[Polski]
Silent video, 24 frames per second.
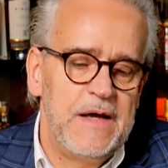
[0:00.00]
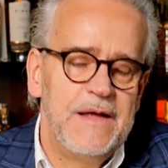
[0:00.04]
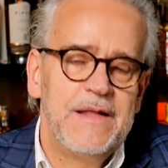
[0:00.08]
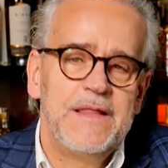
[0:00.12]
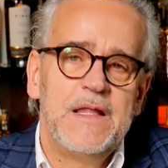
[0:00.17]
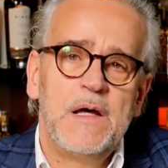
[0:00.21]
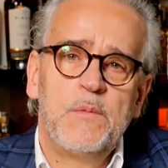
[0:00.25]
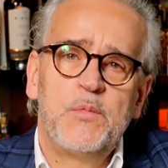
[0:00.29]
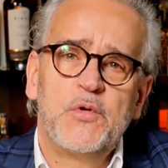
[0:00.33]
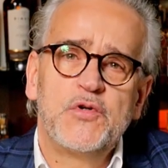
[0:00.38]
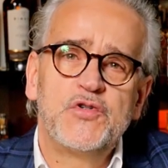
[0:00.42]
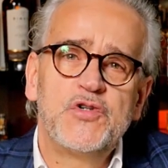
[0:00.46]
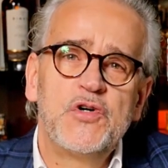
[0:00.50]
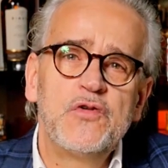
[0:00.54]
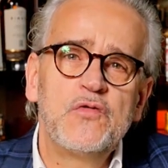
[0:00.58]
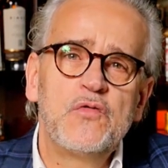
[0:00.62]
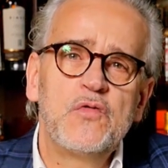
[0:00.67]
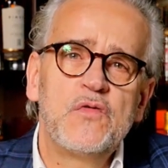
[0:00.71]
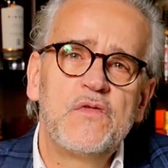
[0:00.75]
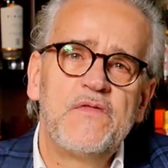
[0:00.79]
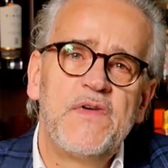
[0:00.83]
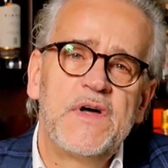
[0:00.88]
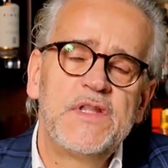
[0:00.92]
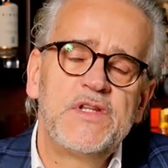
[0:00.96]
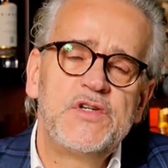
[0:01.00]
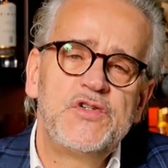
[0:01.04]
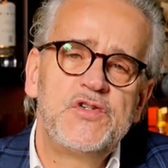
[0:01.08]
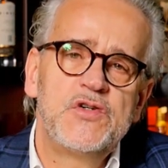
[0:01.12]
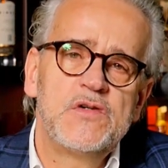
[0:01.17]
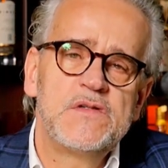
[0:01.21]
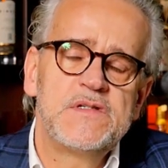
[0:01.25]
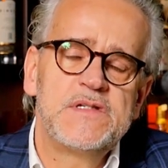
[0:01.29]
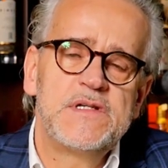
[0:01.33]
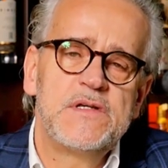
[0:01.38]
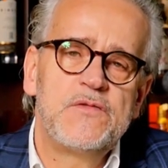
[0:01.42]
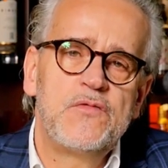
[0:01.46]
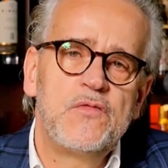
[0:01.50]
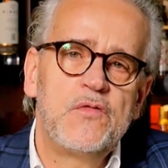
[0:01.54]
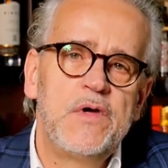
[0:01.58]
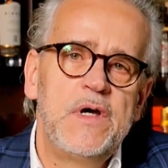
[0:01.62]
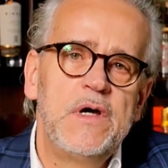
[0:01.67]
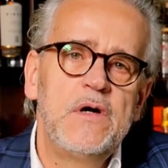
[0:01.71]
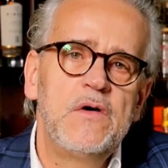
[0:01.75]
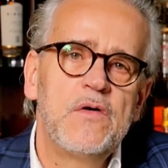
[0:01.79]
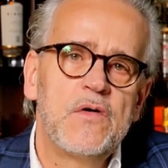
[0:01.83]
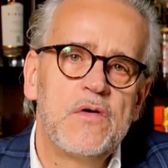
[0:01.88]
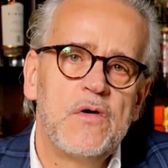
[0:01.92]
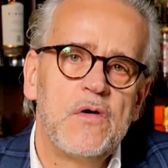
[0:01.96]
Na początku 2002
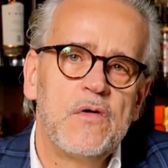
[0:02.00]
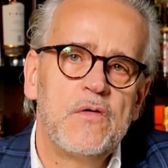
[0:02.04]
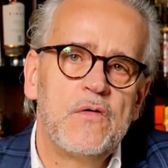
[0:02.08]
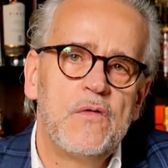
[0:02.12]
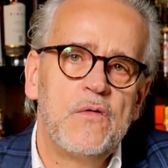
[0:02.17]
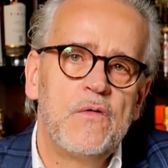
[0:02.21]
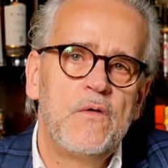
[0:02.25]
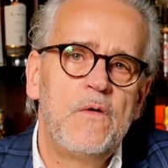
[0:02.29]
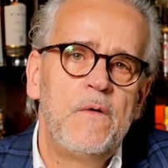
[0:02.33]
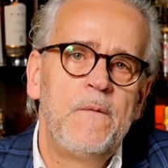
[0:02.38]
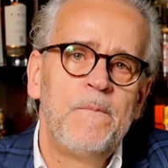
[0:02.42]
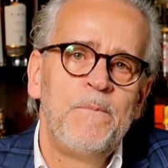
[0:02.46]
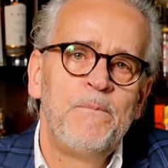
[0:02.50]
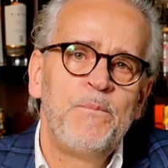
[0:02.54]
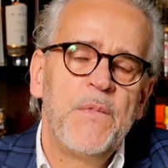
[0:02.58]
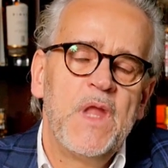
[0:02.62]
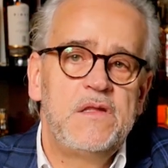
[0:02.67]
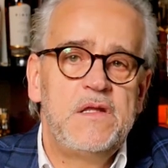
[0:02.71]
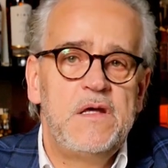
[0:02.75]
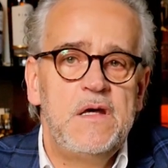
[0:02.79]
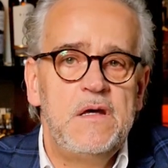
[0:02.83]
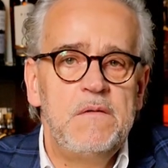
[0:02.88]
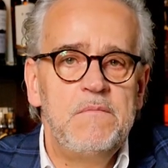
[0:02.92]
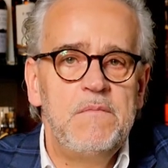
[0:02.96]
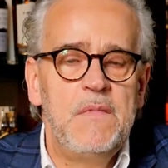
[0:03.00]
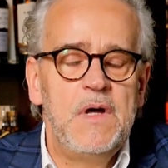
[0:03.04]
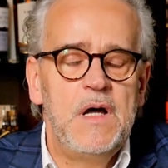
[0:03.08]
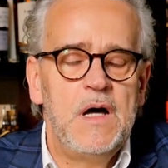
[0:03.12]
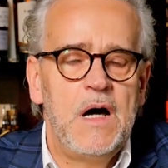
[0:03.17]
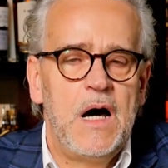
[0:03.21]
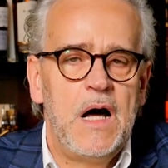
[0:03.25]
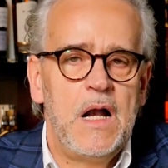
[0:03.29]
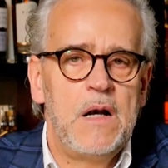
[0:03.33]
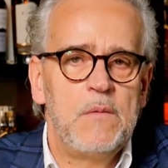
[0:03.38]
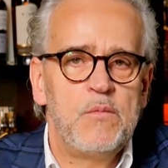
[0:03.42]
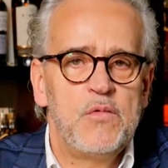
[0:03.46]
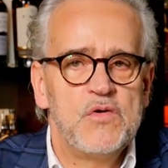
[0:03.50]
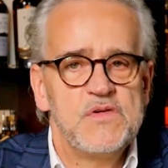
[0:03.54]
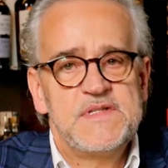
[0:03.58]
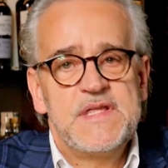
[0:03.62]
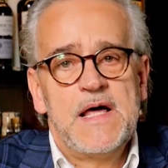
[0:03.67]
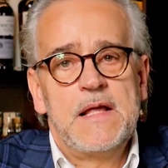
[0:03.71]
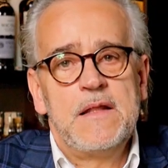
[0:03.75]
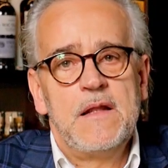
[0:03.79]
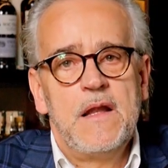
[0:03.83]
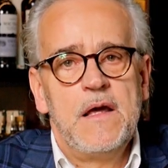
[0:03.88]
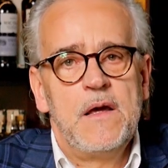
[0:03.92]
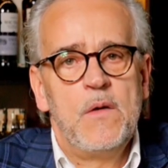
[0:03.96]
roku Tim albo
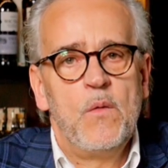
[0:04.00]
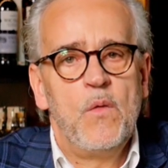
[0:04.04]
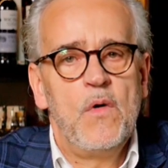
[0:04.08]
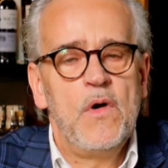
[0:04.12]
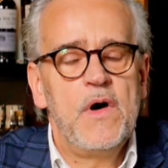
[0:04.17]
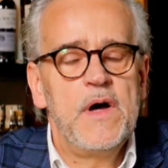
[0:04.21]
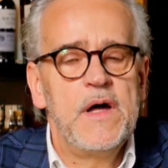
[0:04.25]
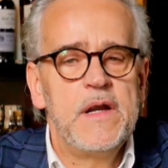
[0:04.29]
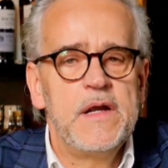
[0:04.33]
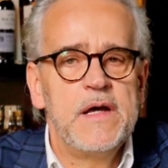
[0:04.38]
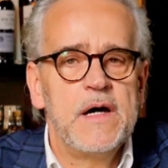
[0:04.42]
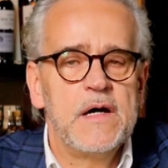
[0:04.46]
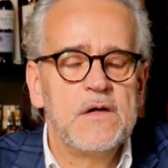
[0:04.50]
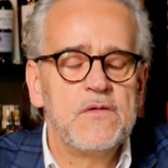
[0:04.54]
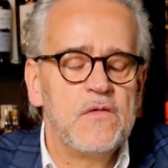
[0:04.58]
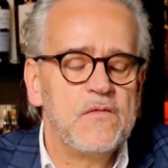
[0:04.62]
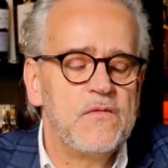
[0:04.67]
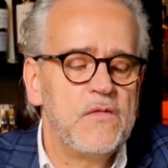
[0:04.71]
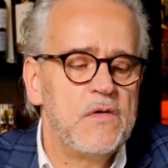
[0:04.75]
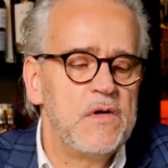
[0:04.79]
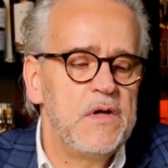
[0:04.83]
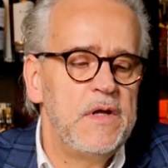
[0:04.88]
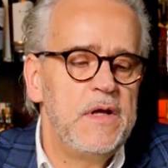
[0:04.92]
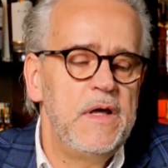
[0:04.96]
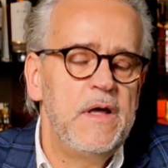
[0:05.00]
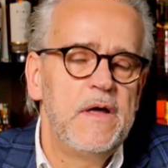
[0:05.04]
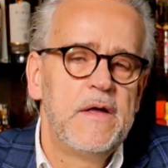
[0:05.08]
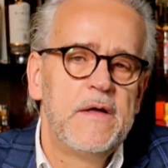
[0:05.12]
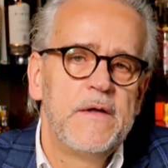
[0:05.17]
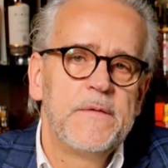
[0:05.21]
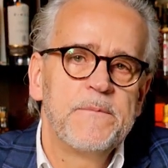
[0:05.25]
Stanley Walker, jak to woli,